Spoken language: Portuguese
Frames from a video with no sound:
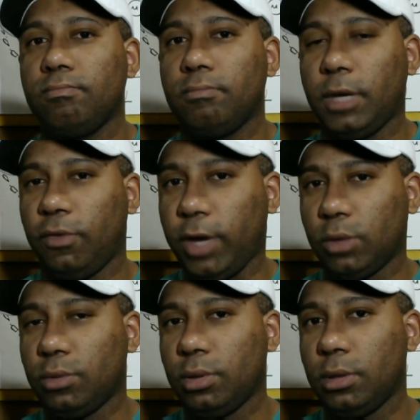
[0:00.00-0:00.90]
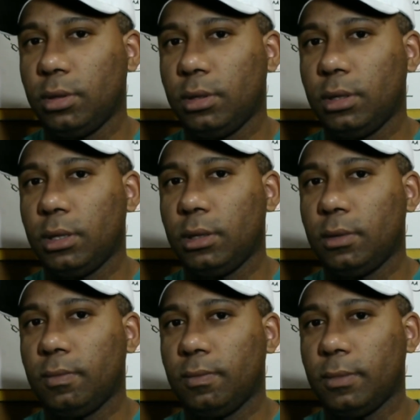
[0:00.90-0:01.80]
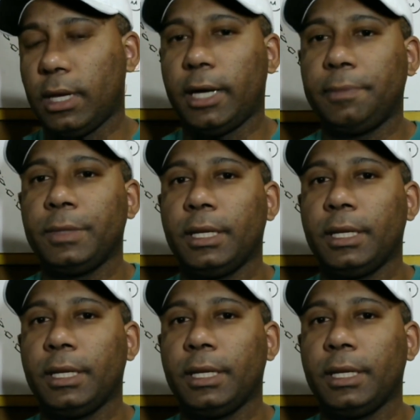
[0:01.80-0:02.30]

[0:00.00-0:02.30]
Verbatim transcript: perfeito, tá?